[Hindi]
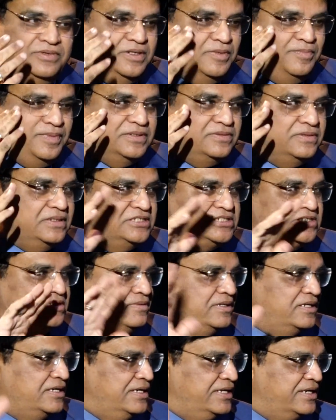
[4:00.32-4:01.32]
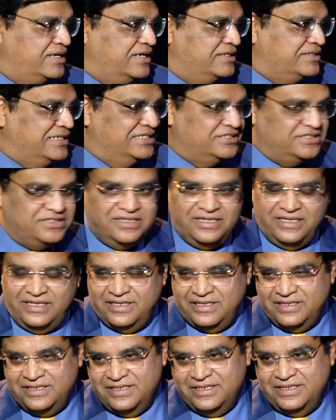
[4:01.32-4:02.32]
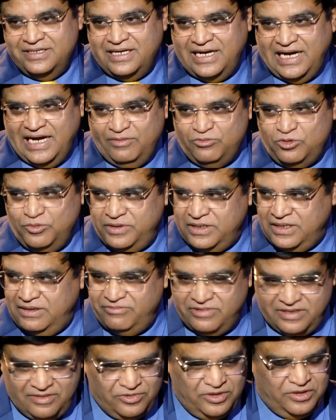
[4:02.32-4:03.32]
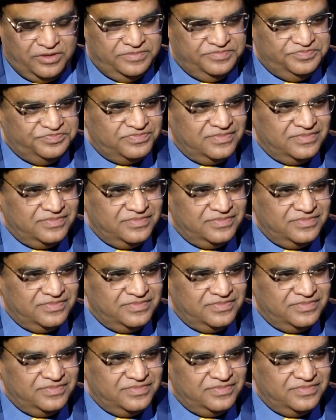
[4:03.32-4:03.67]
मेरे पास इसमें क्लियर कट आंसर नहीं है आई हैव टू बिकम वन ऑफ द